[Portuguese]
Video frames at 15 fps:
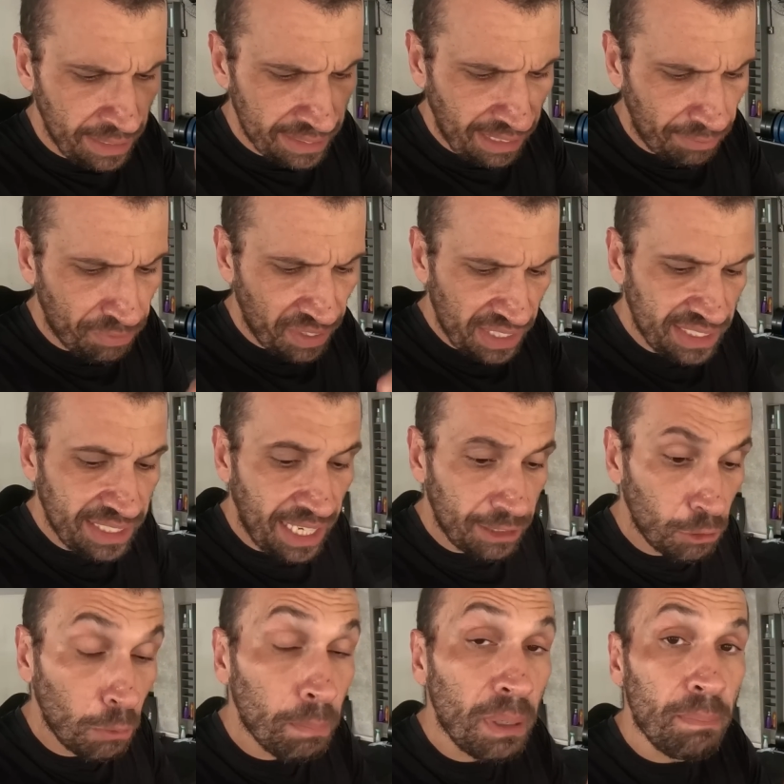tá
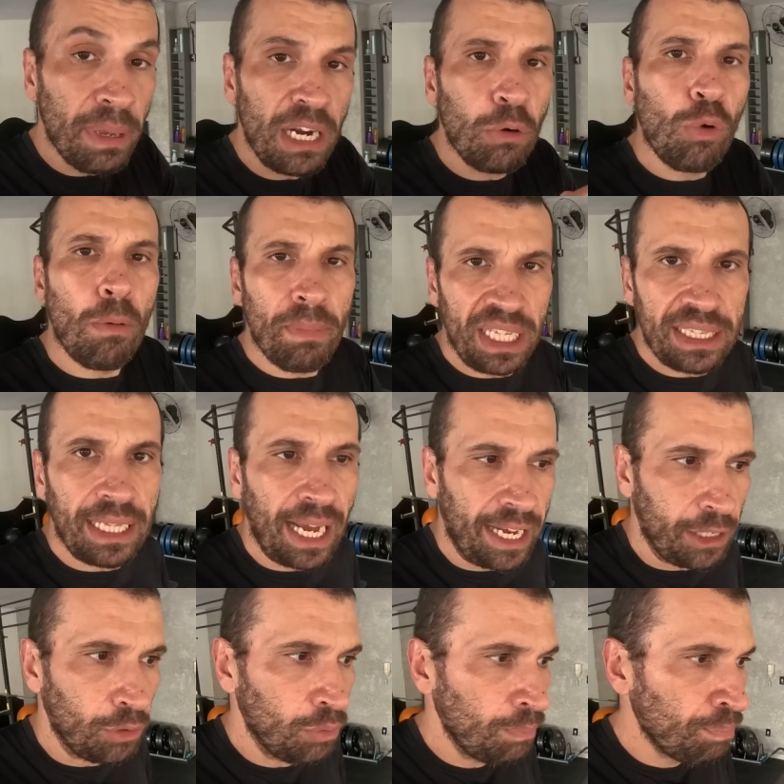fixado no primeiro
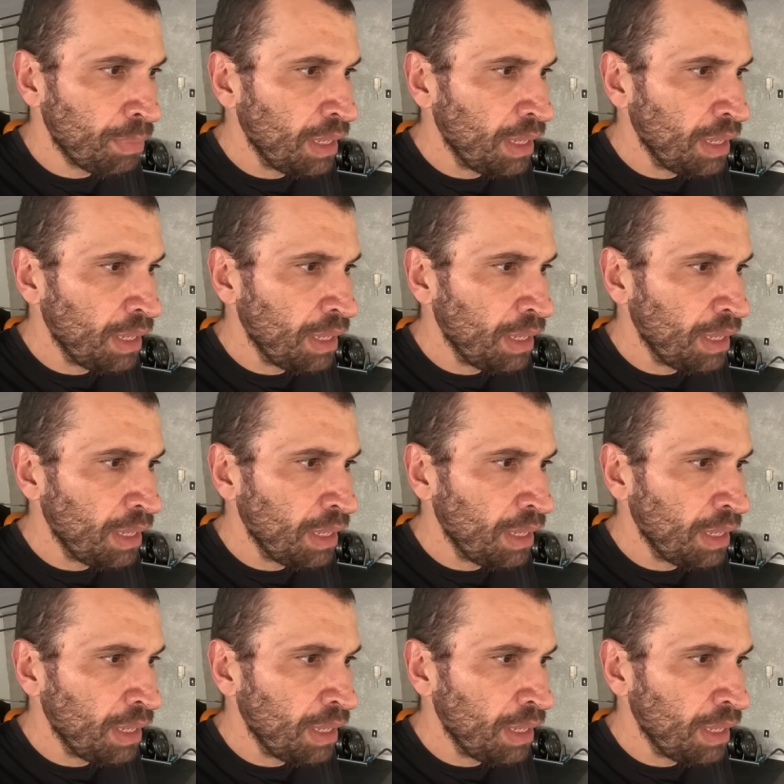comentário.